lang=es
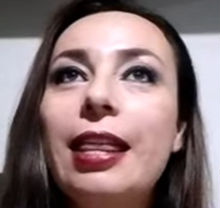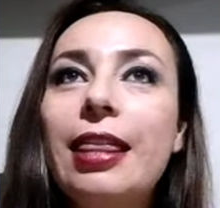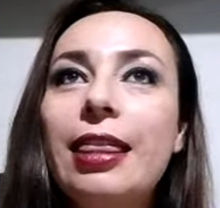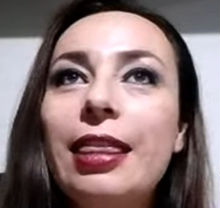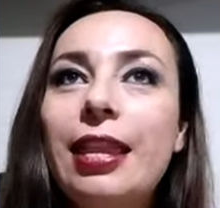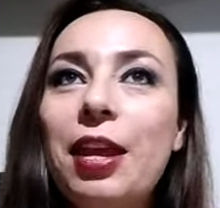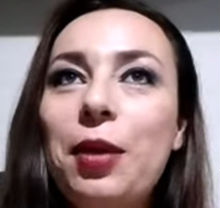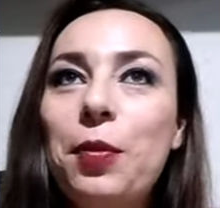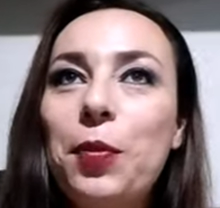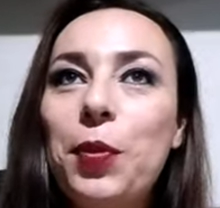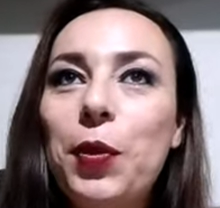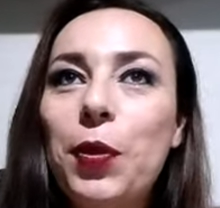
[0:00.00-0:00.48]

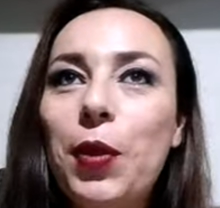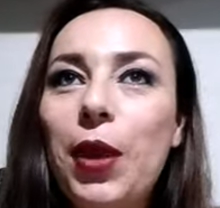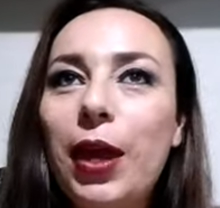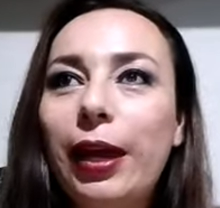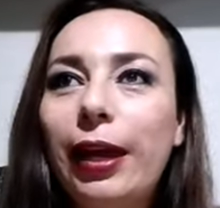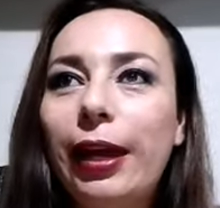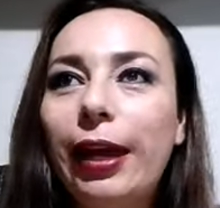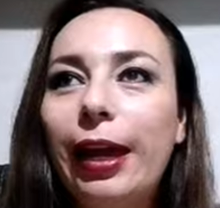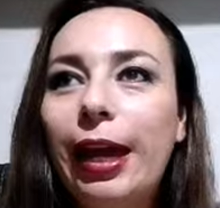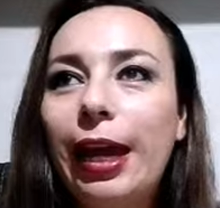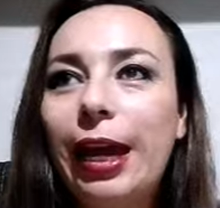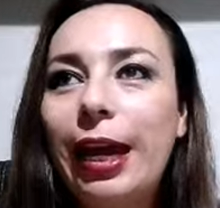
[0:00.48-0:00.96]
debido
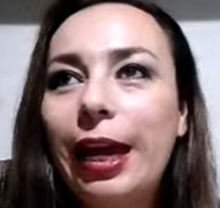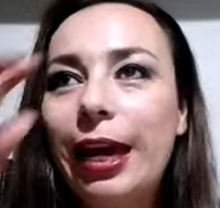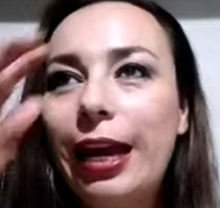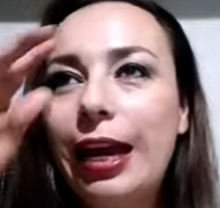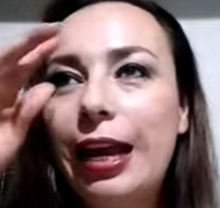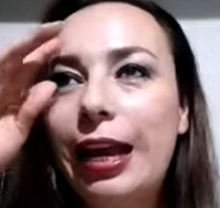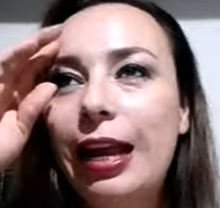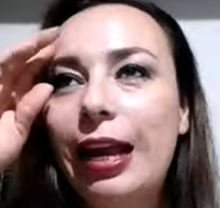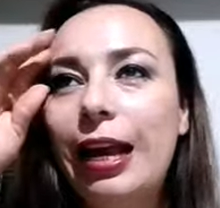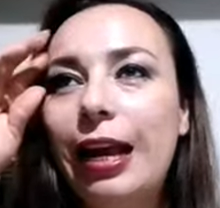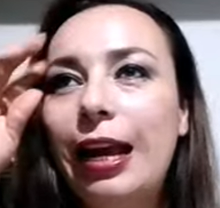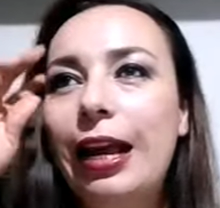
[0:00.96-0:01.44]
a
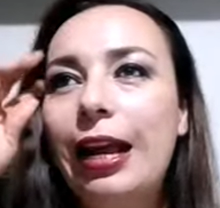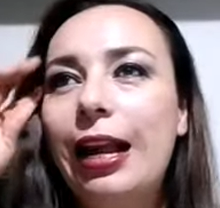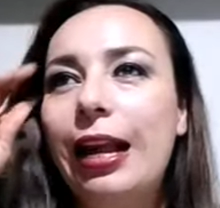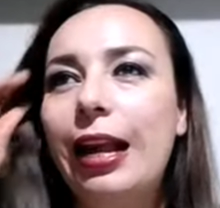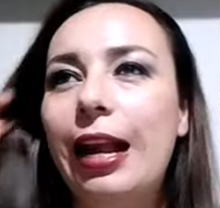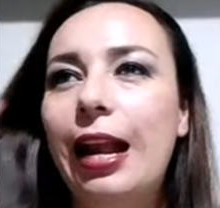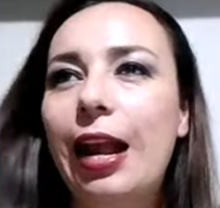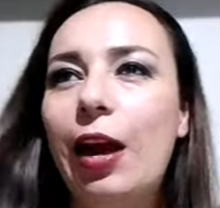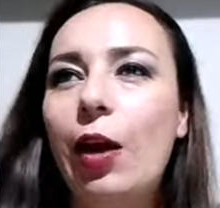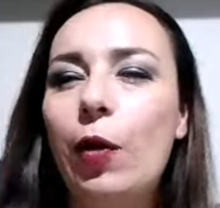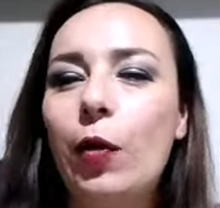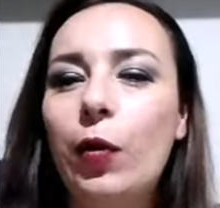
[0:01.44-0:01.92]
que
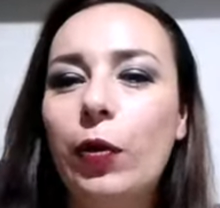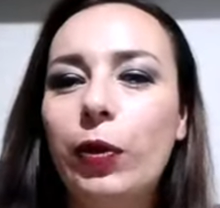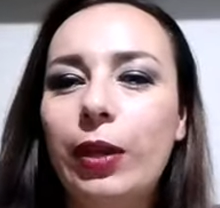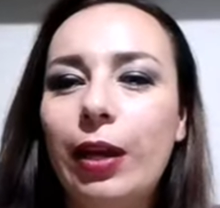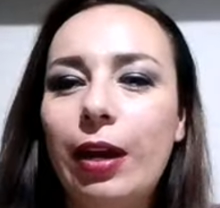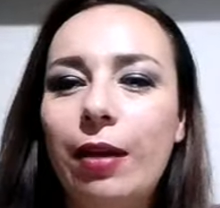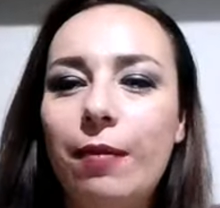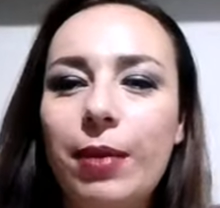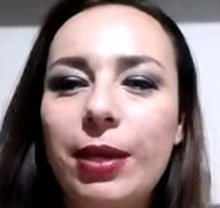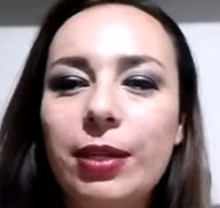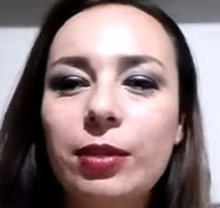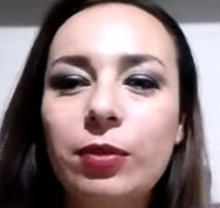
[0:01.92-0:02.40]
la
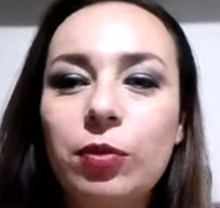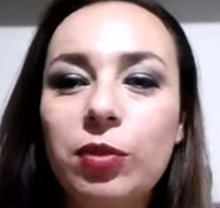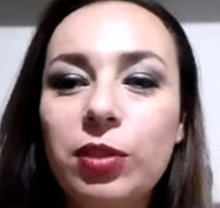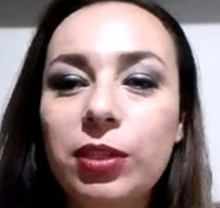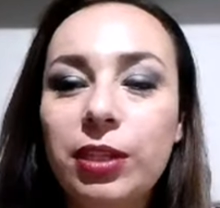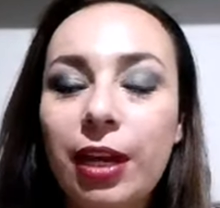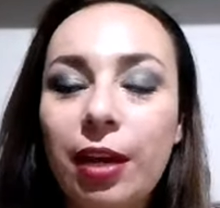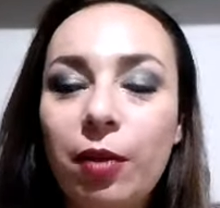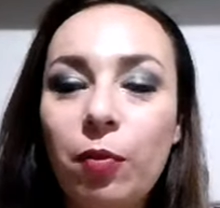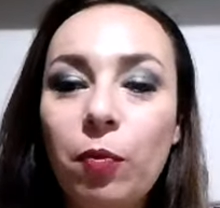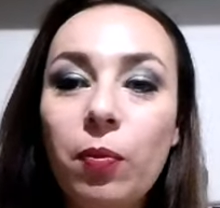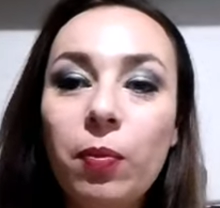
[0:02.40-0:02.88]
otra vez
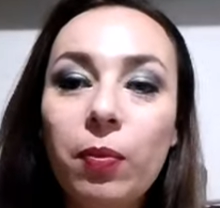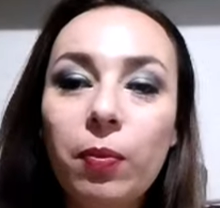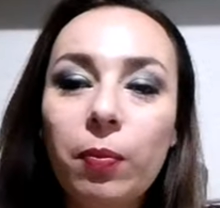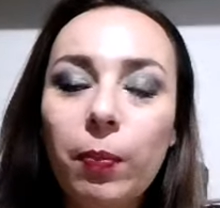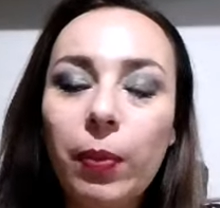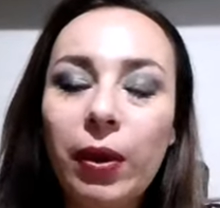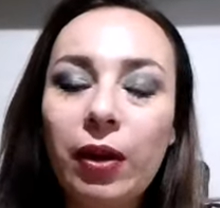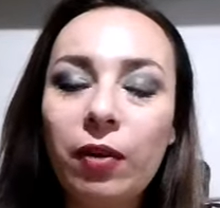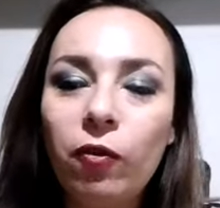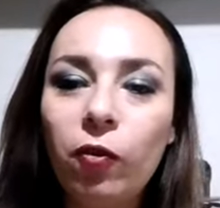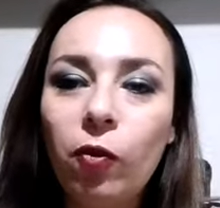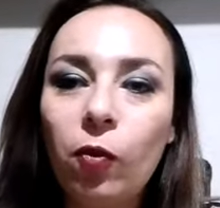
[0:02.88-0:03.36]
usé
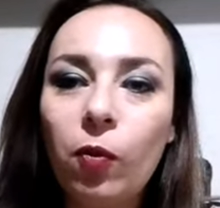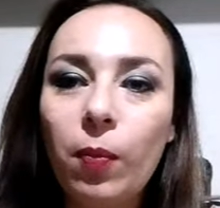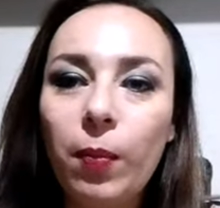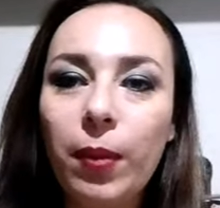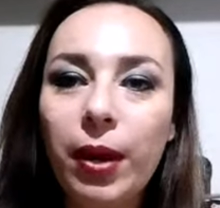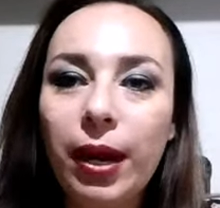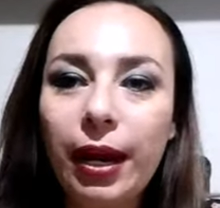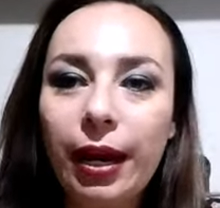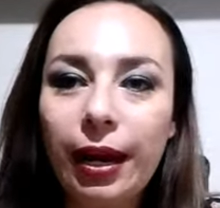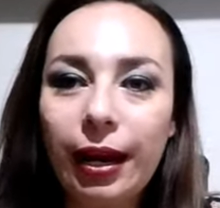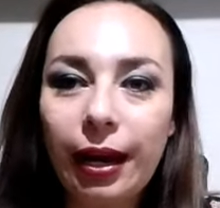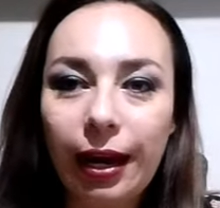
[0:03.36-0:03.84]
un
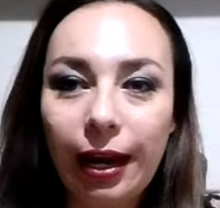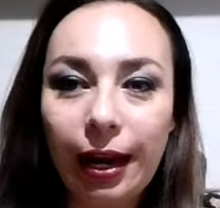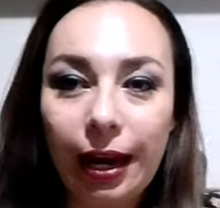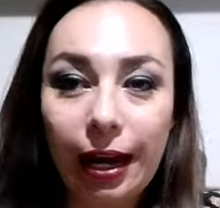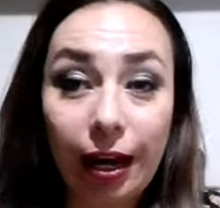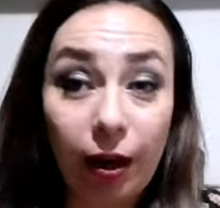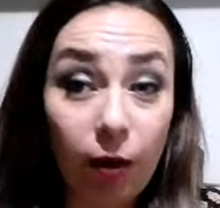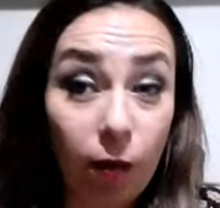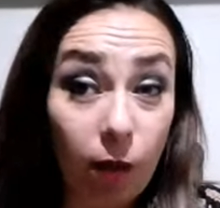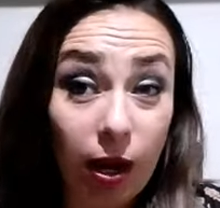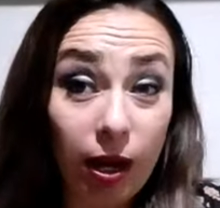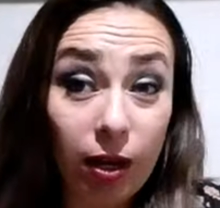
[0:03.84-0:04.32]
perfume
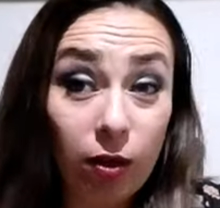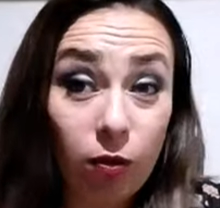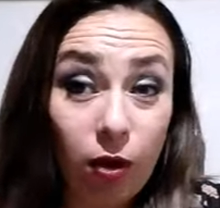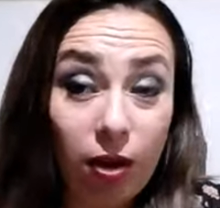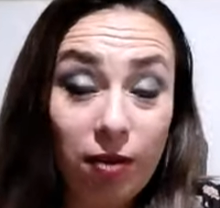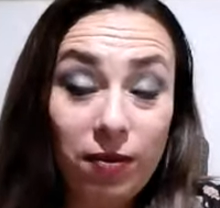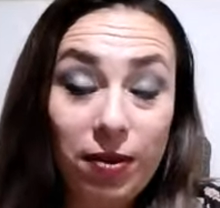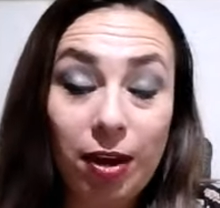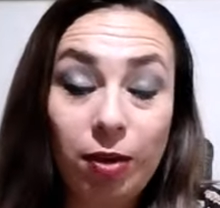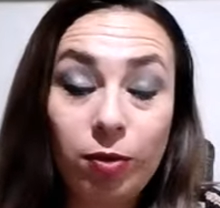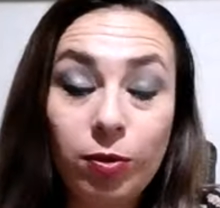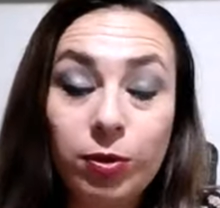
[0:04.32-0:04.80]
el cual
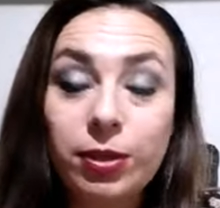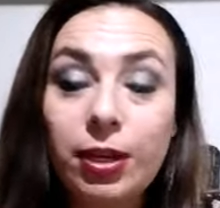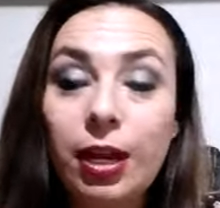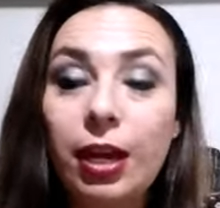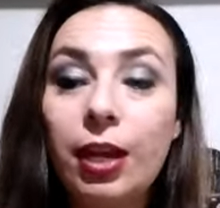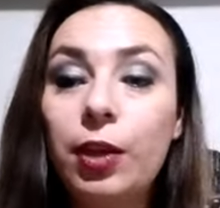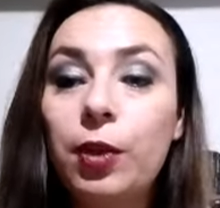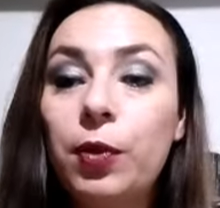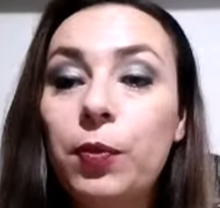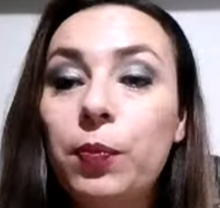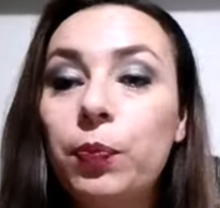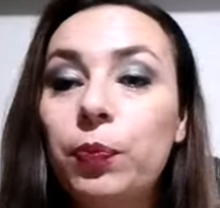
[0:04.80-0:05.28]
no había
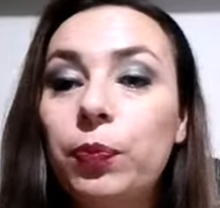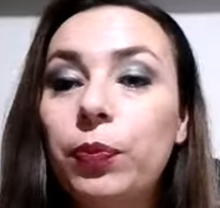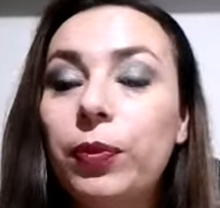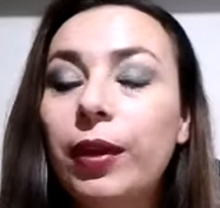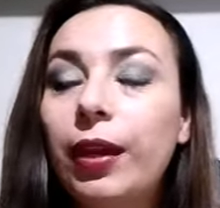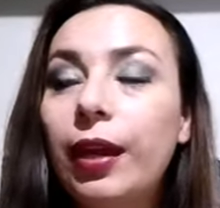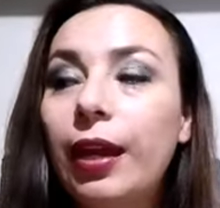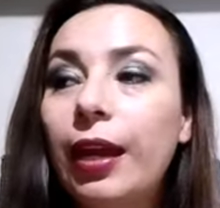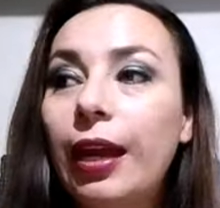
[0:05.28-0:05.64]
usado